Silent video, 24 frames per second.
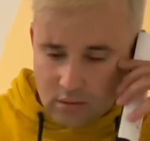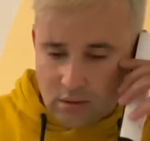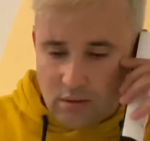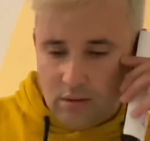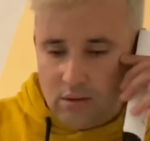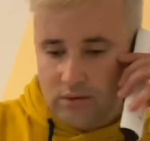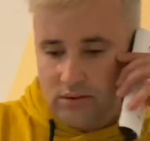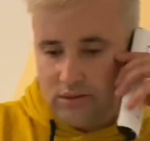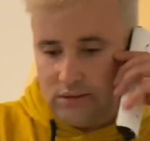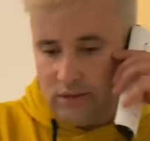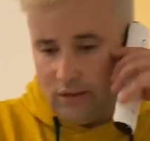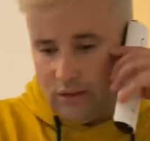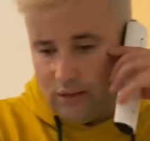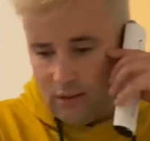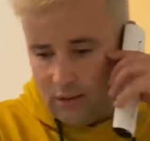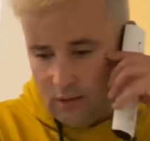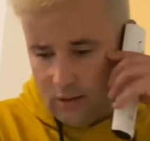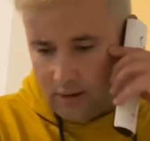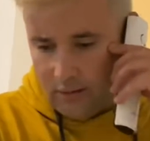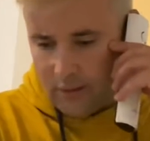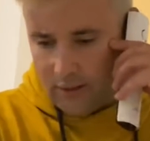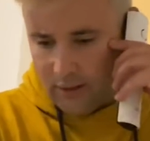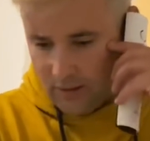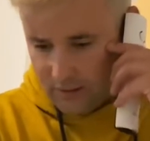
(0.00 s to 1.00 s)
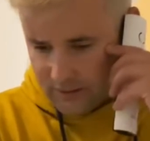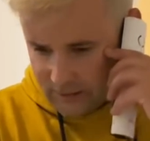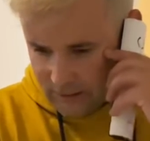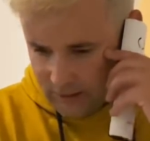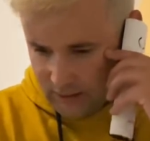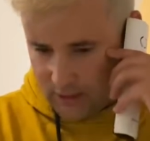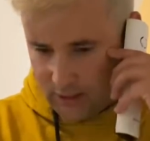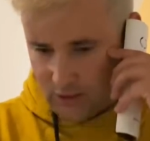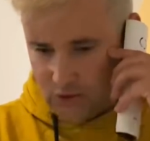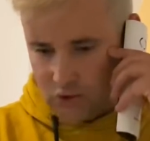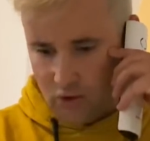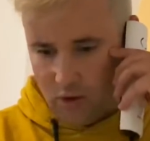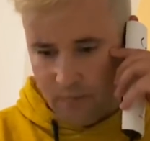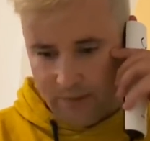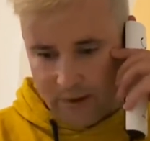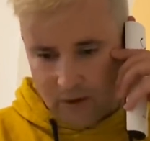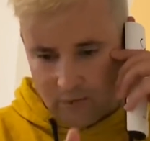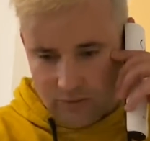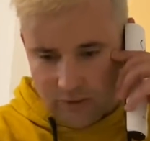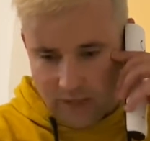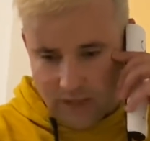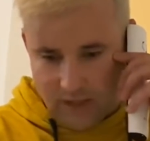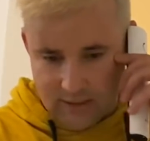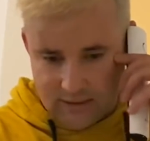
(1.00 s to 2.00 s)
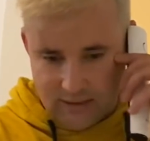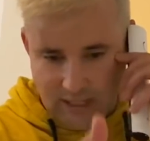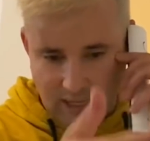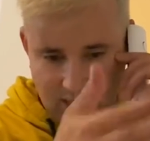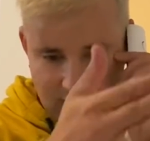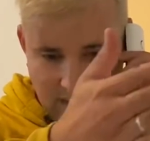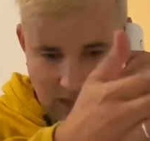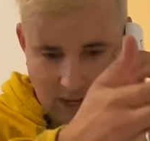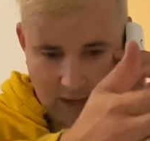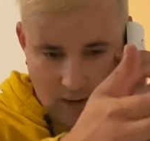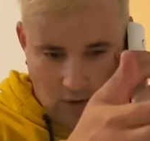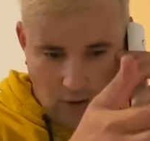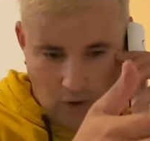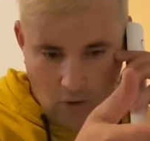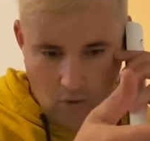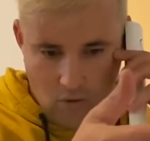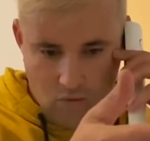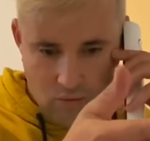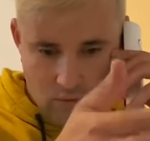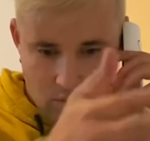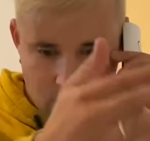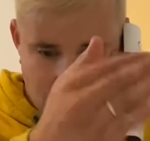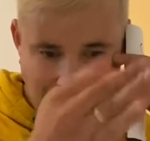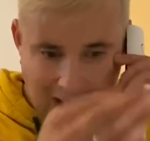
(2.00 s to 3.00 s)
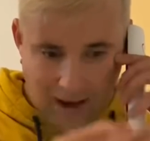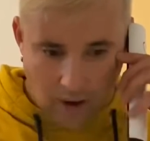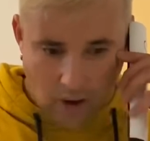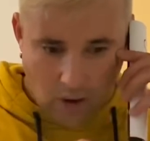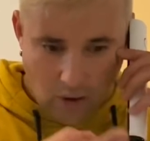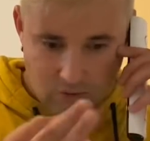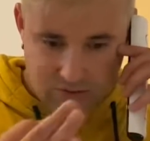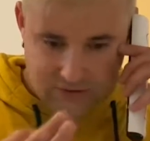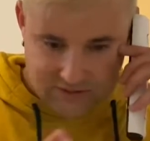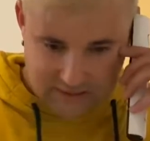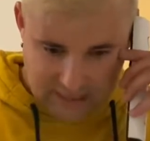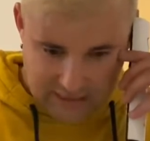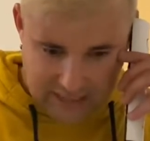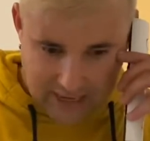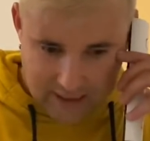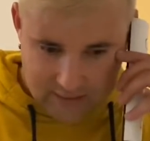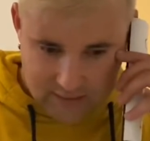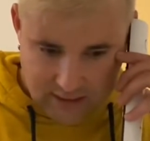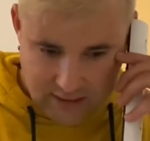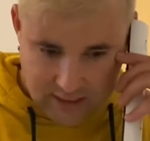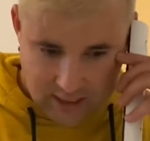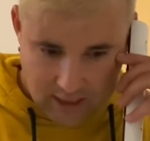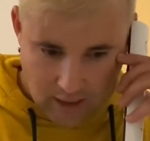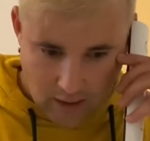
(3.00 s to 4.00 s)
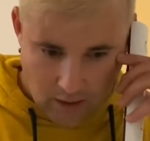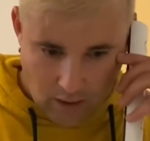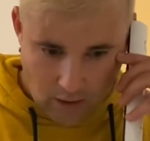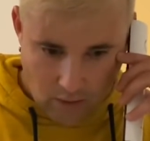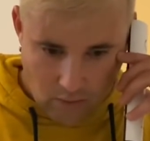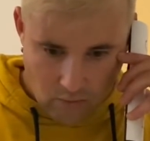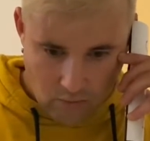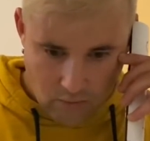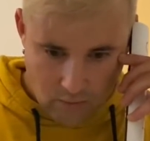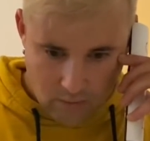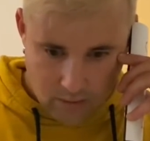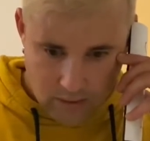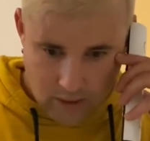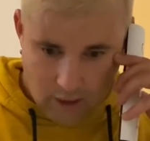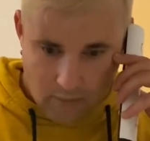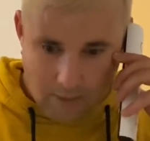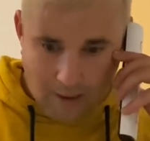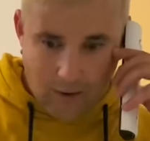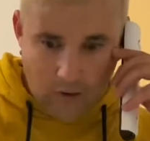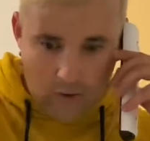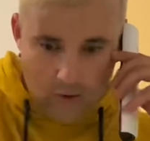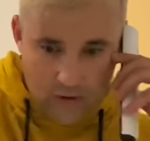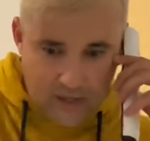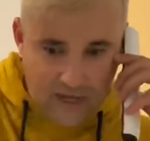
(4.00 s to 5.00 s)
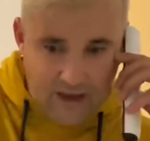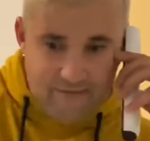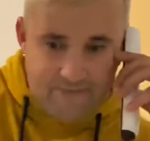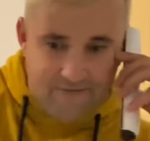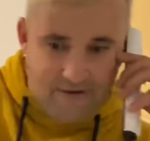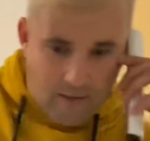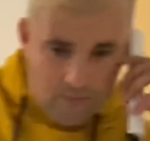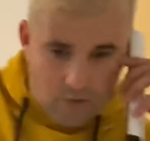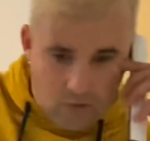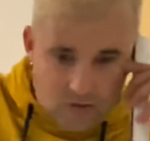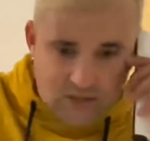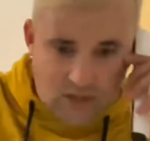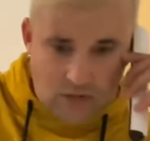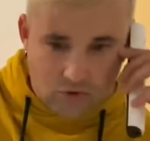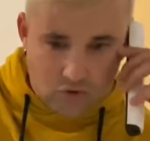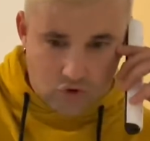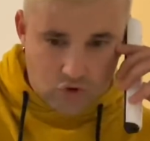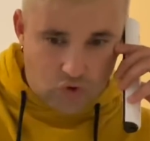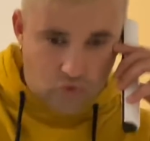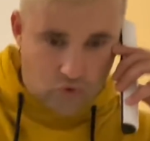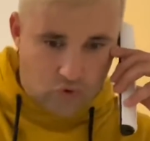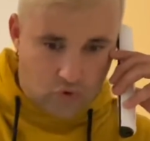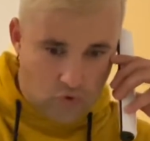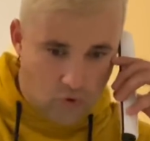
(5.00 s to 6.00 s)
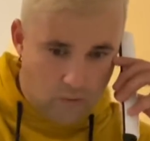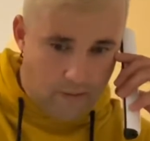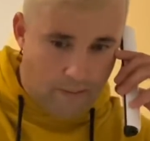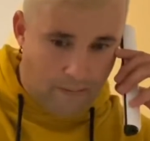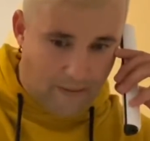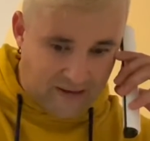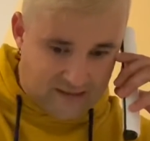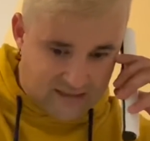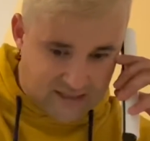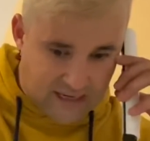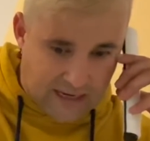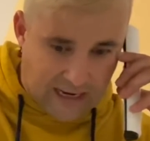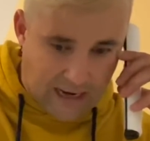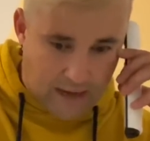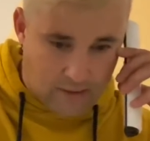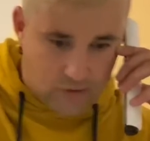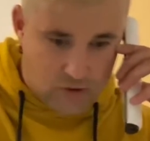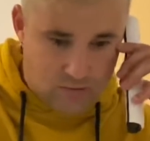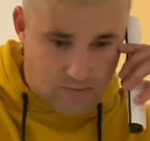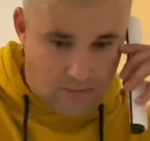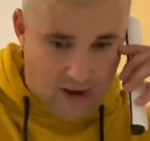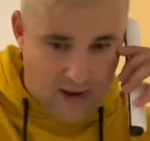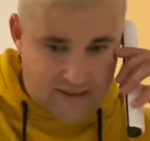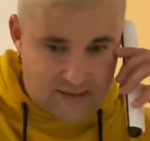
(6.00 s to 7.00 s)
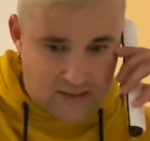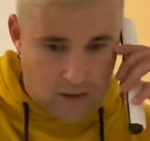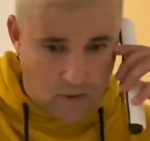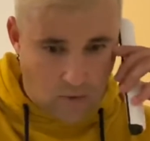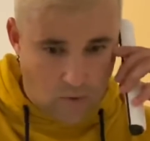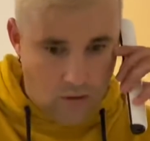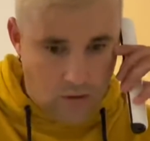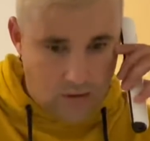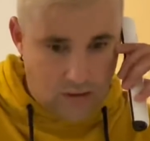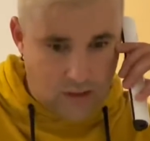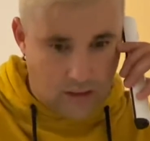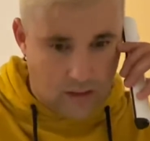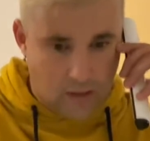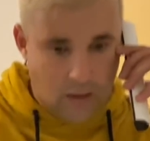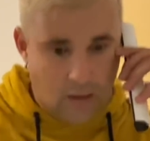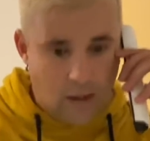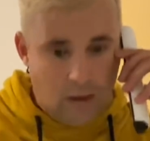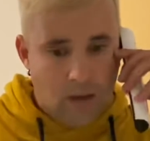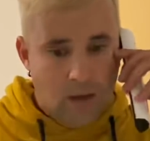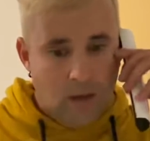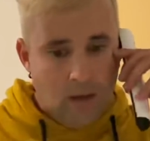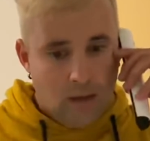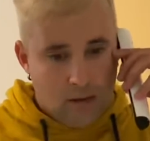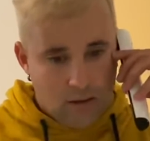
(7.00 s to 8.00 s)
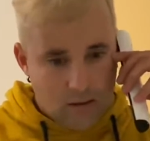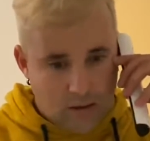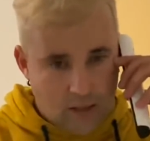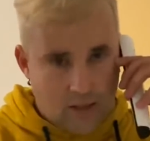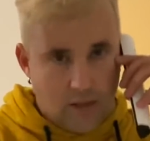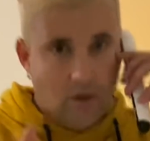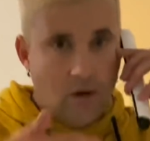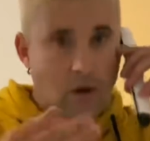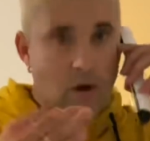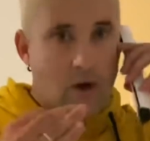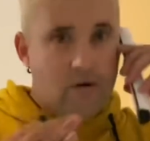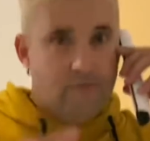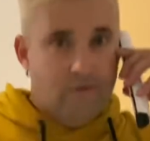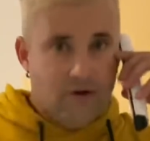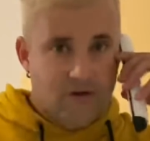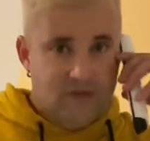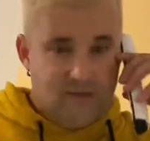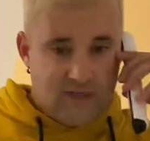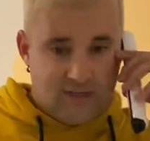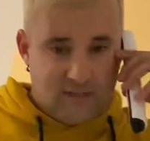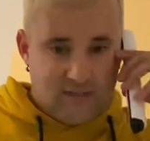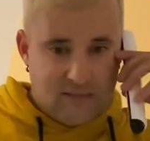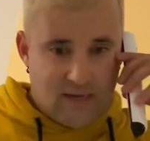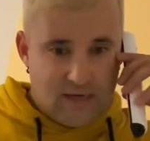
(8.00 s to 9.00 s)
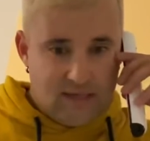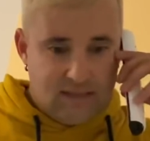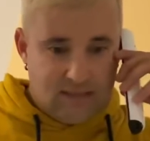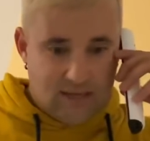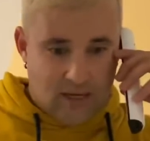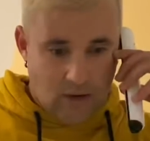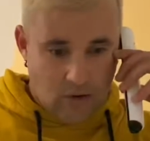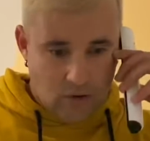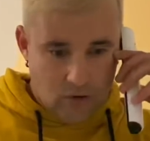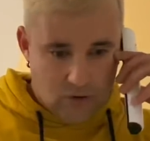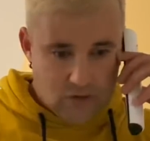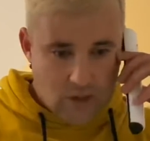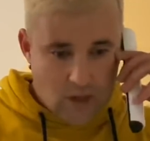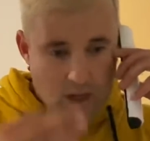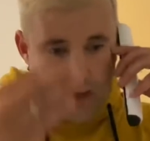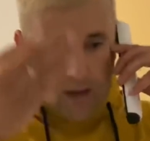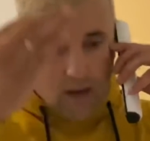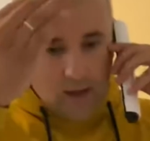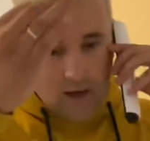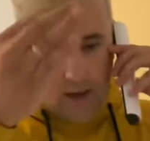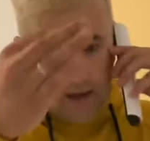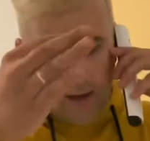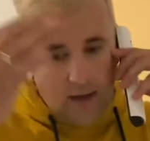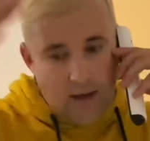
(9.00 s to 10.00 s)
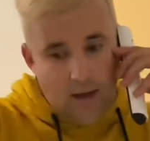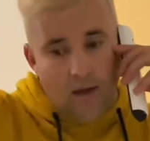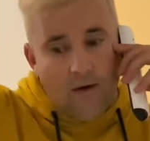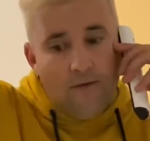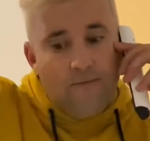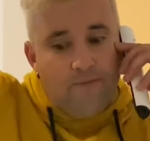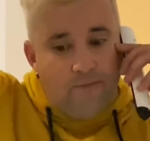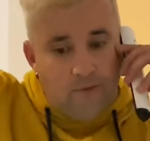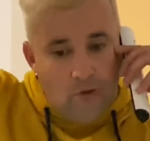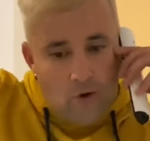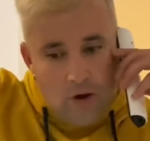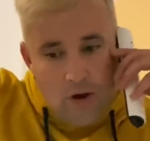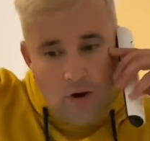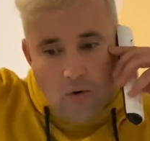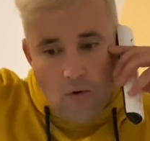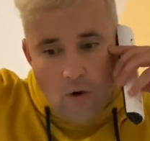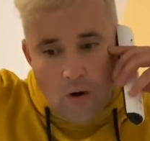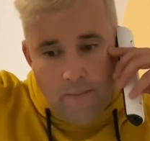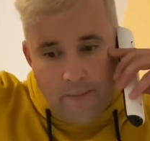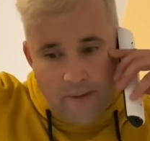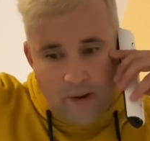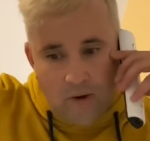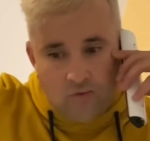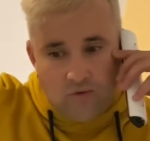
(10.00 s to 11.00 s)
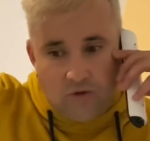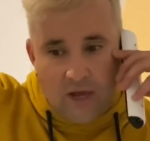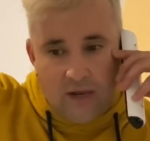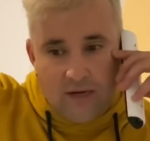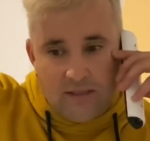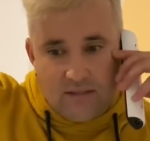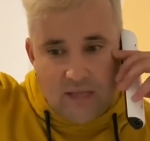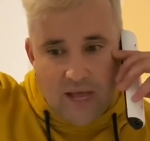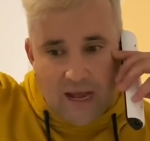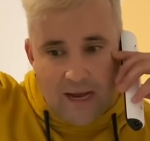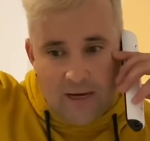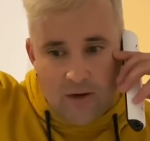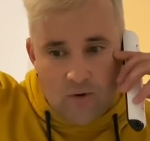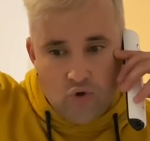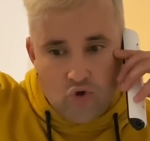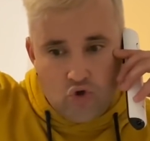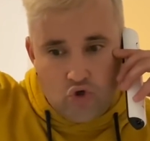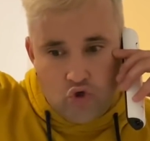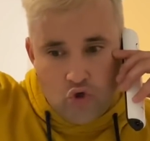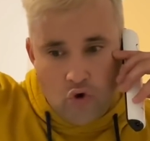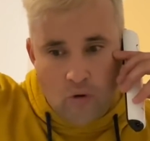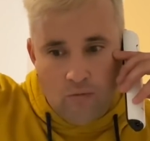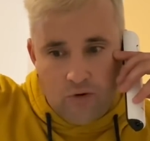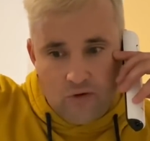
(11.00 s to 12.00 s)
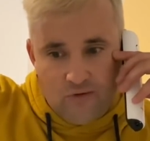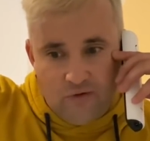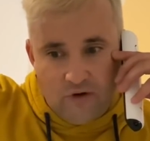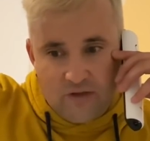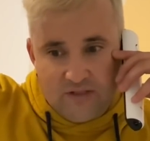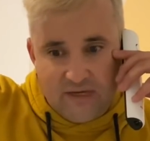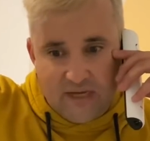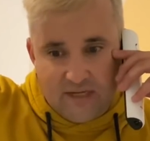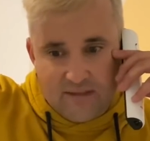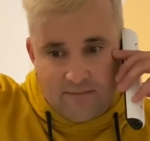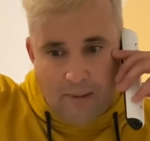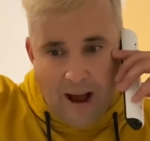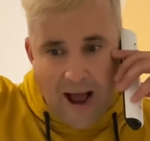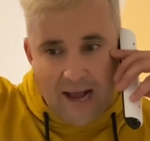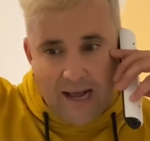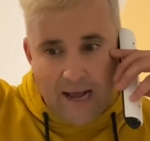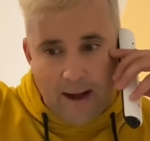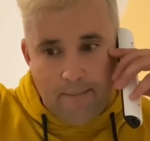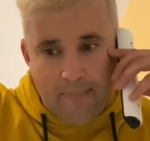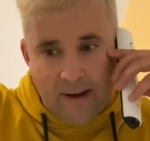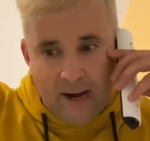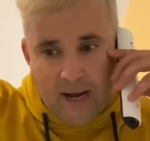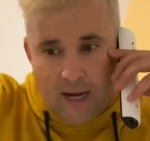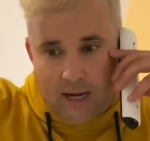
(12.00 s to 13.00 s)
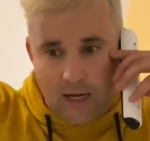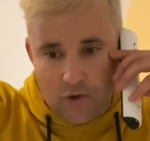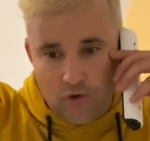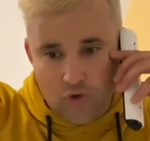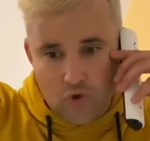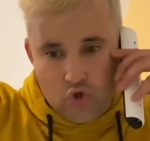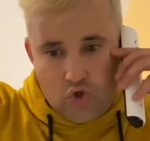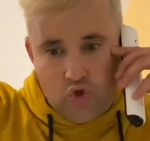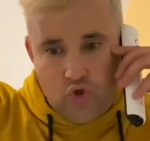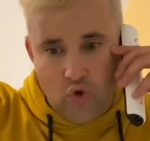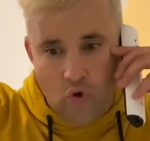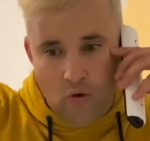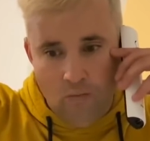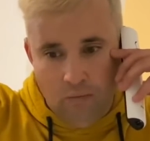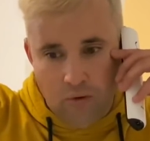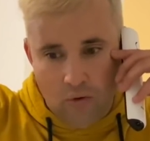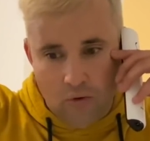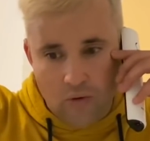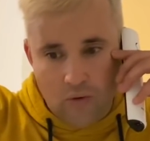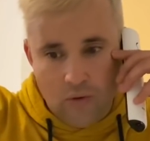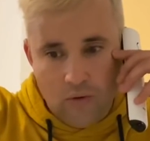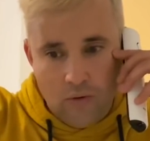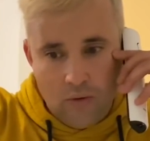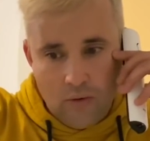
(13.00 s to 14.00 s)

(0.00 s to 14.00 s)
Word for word: Sim, ó, o negócio é o seguinte, comprei o tênis lá da LOL. Da LOL, você tá ligado o que, que é LOL? É um bagulho que é famoso entre os YouTube, pai. Isso é caro demais da conta. Posso Entendeu? Foi 16 euros. E eu, eu comprei um tênis dali no Jumbo de vocês, marca branca, do Jumbo.